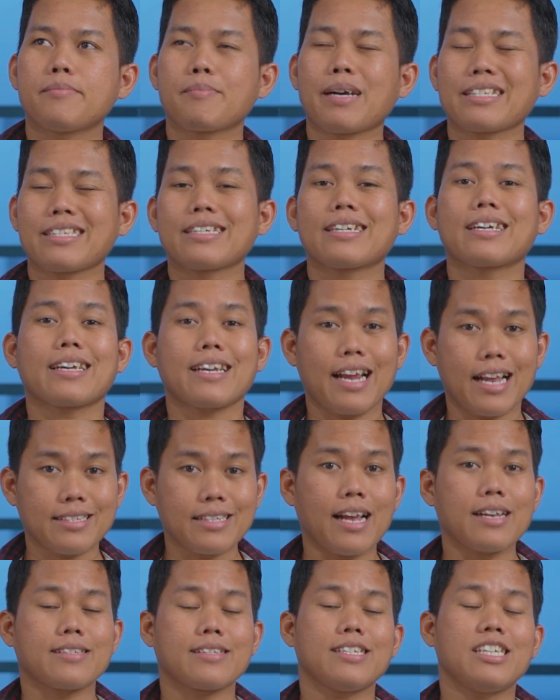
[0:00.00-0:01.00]
masih
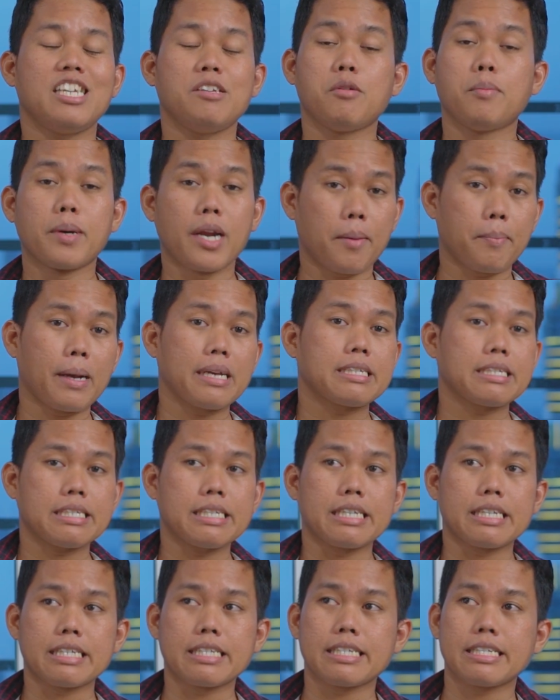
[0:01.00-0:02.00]
kerasa sih di beberapa
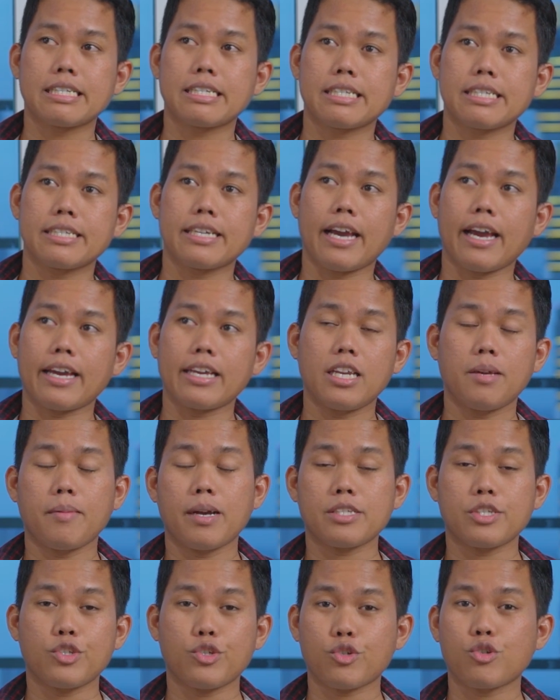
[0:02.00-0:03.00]
scene. Ya, ini
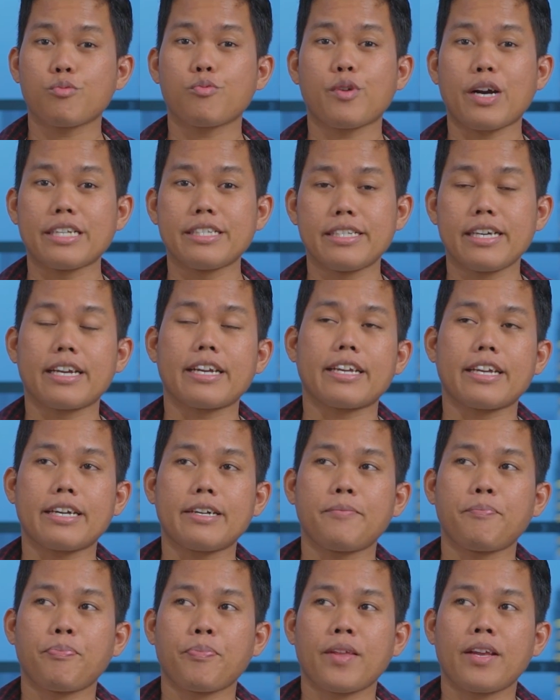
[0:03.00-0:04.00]
masih cukup wajar
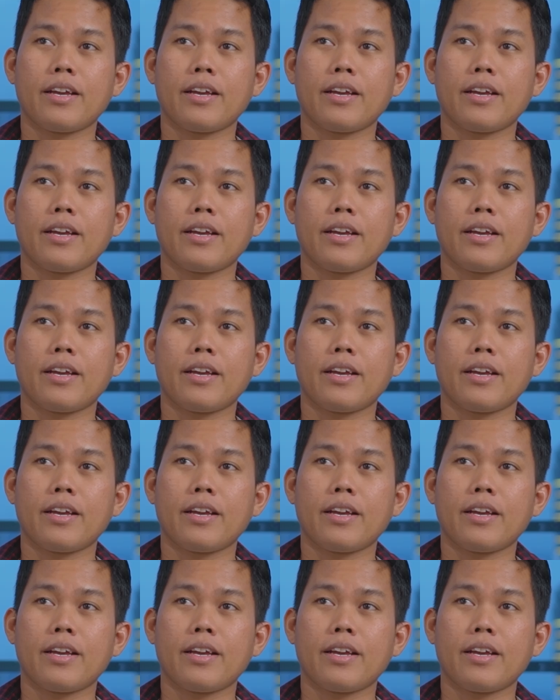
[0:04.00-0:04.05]
ya.